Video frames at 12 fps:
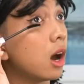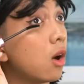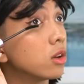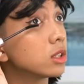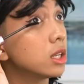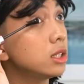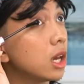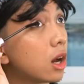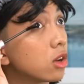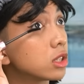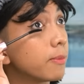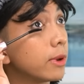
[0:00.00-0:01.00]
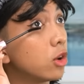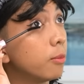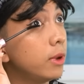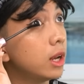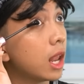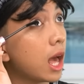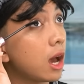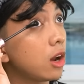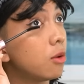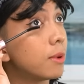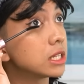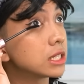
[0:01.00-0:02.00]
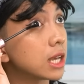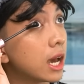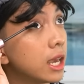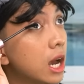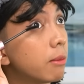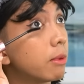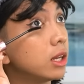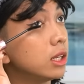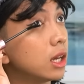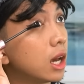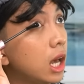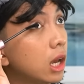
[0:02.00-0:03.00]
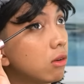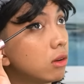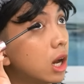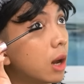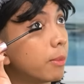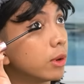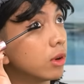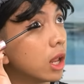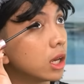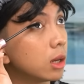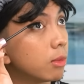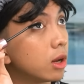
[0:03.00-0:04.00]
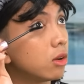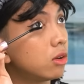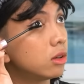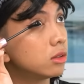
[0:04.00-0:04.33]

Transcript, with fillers: awas aja ya kalau sampai lo bilang lo masih sayang sama dia, gue udah gak peduli lagi sama lo.